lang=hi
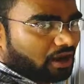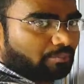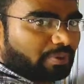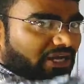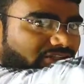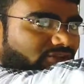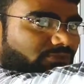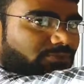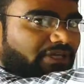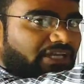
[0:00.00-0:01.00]
हम पहले
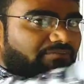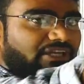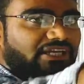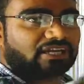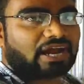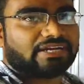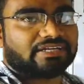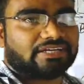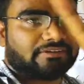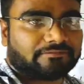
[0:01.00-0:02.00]
सबसे पहले हम लेंगे राइट
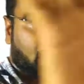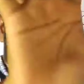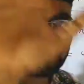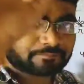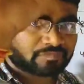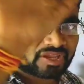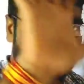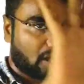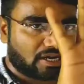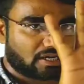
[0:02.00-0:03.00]
हैंड है ना
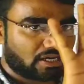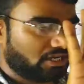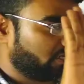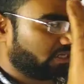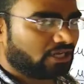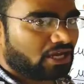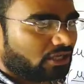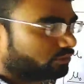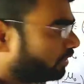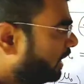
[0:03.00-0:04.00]
राइट हैंड लेंगे
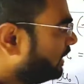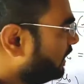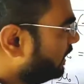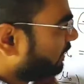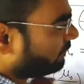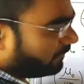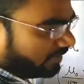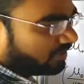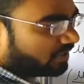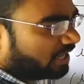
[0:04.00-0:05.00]
तो राइट हैंड लेंगे
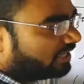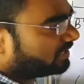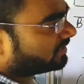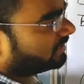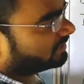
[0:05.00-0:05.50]
फिर राइट हैंड से